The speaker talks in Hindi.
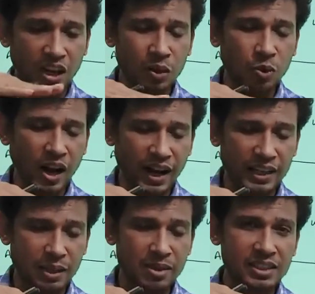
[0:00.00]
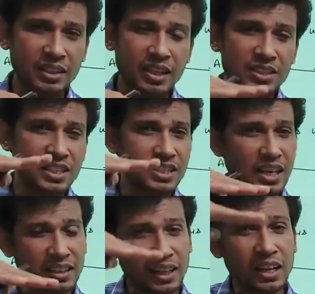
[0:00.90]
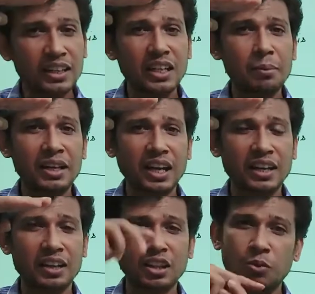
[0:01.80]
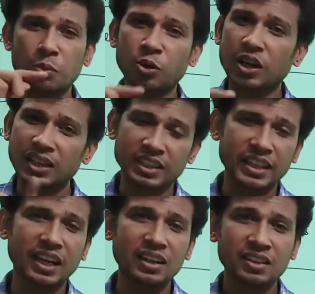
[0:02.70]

अगर वो एक्टिवेशन एनर्जी से ज्यादा का इंक्रीमेंट आ गया तब वो प्रोडक्ट देगा